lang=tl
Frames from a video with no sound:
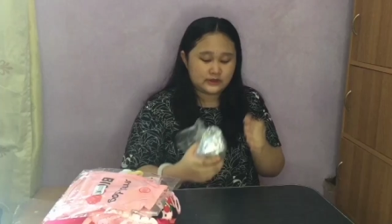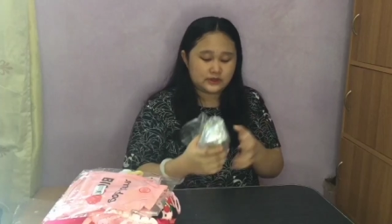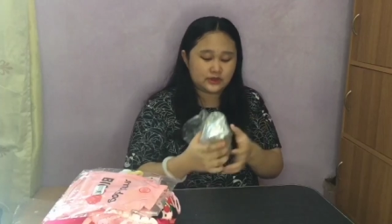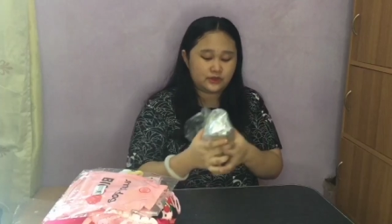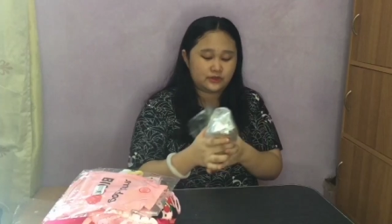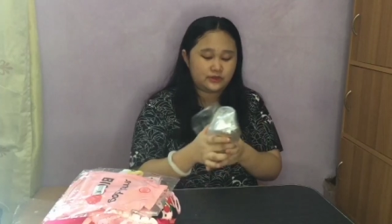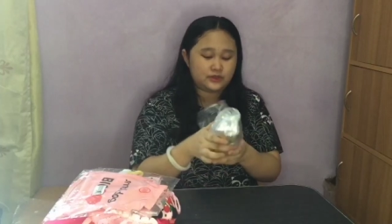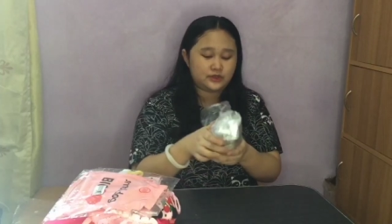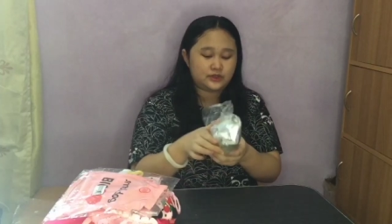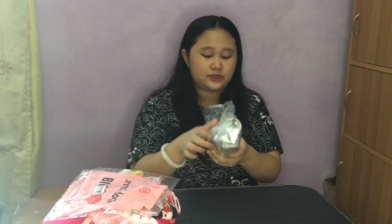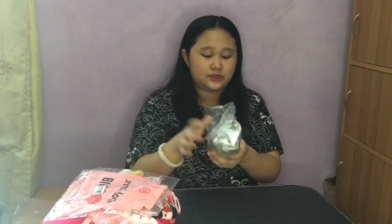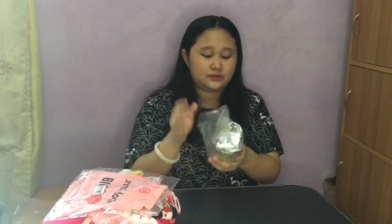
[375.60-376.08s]

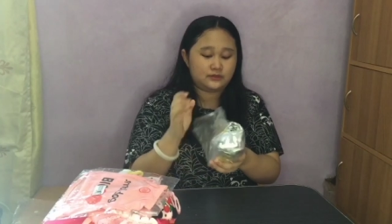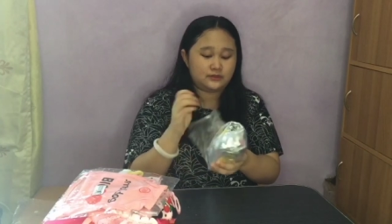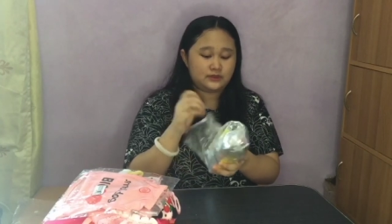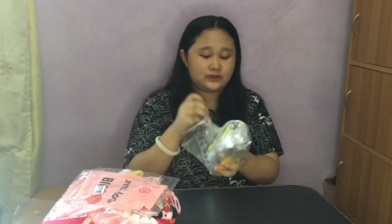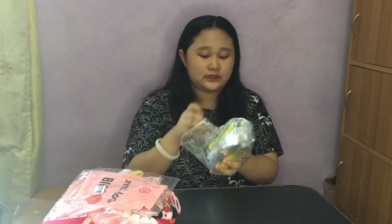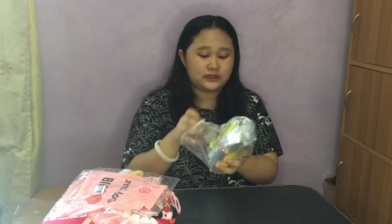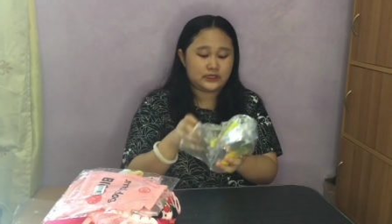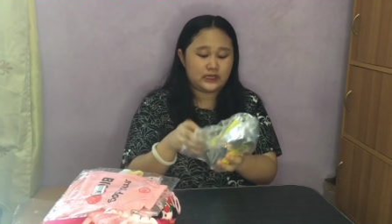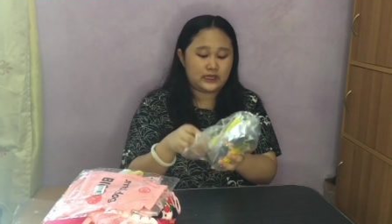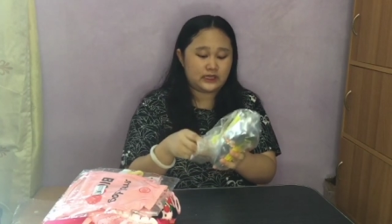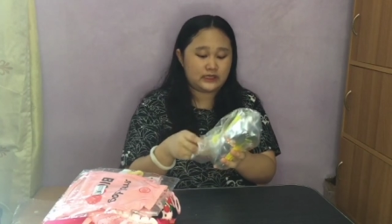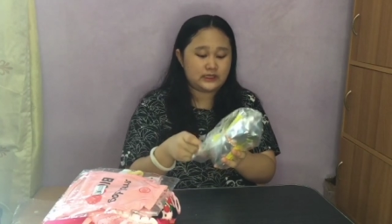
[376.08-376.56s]
So, ito
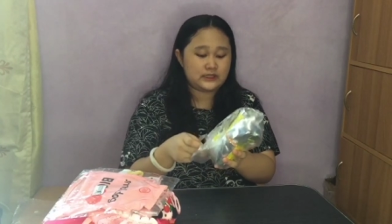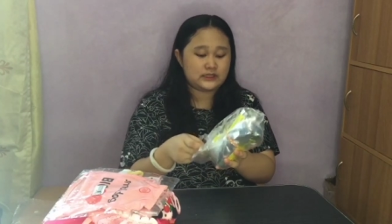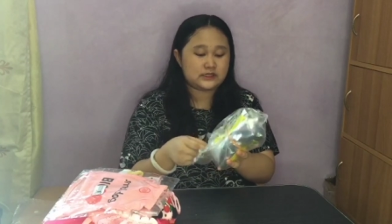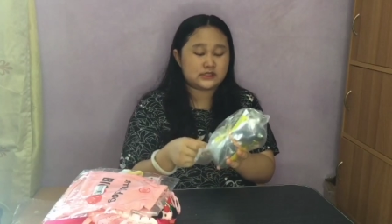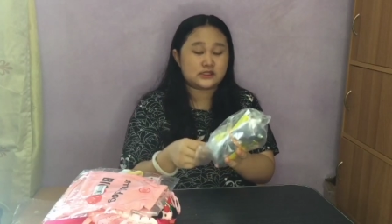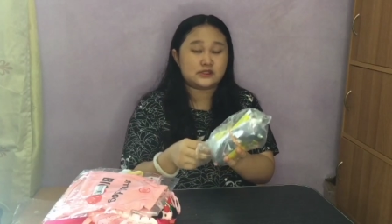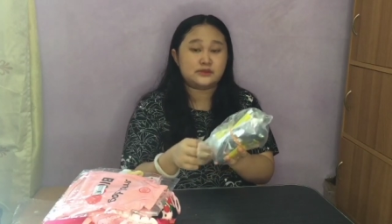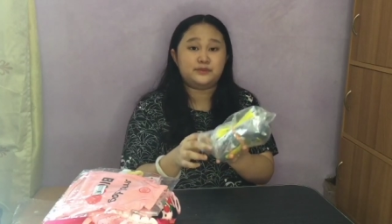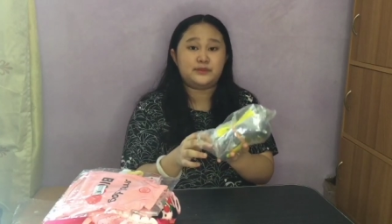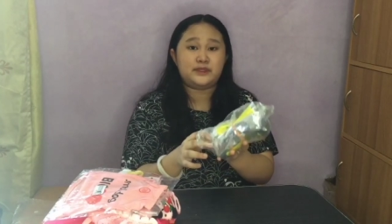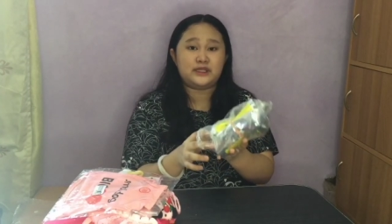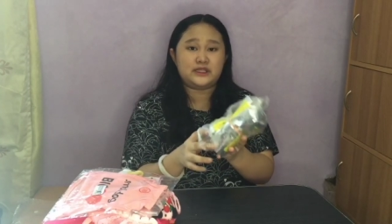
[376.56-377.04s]
naman
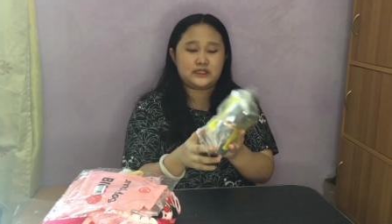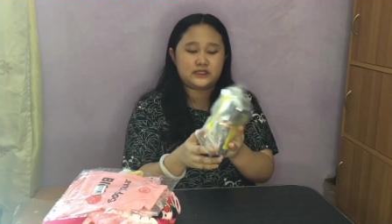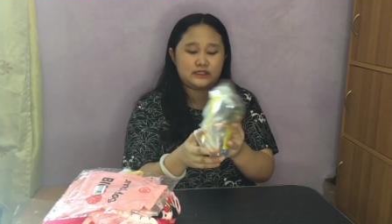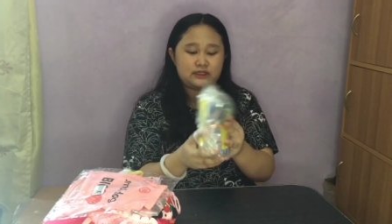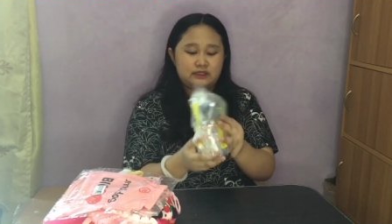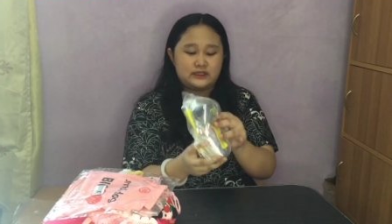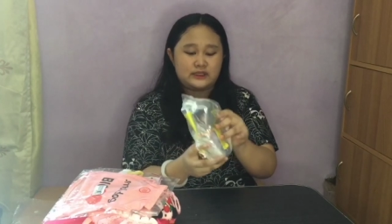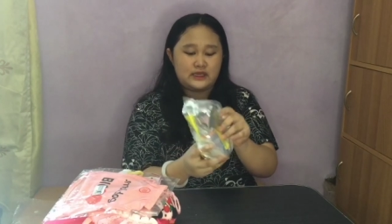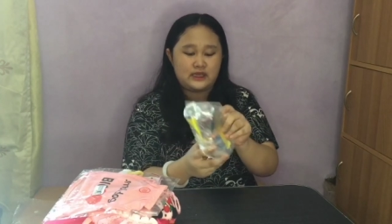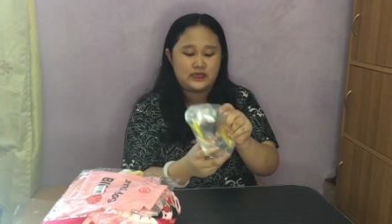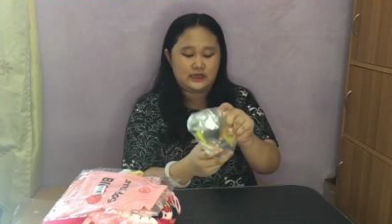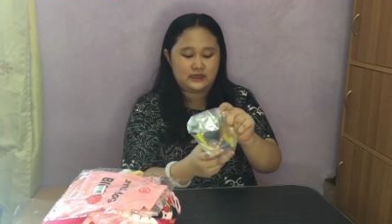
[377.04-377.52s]
guys, milk
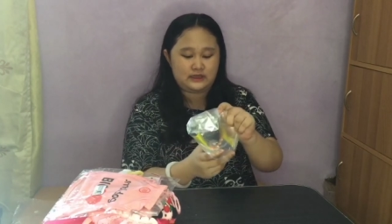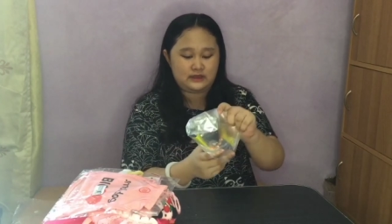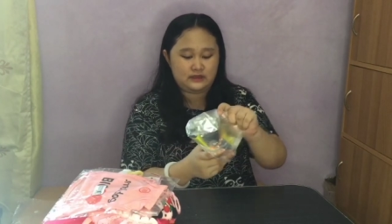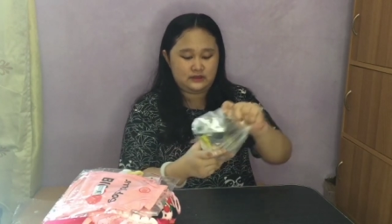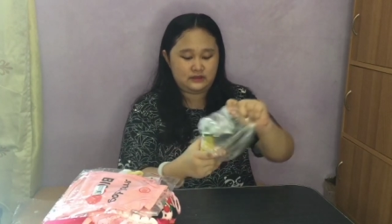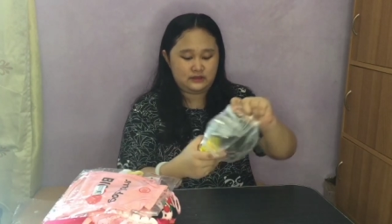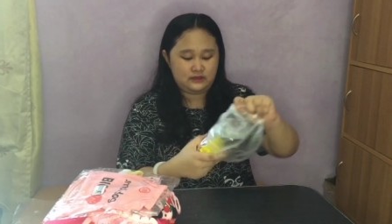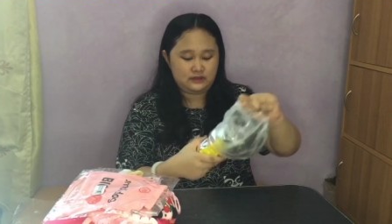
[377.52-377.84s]
niya.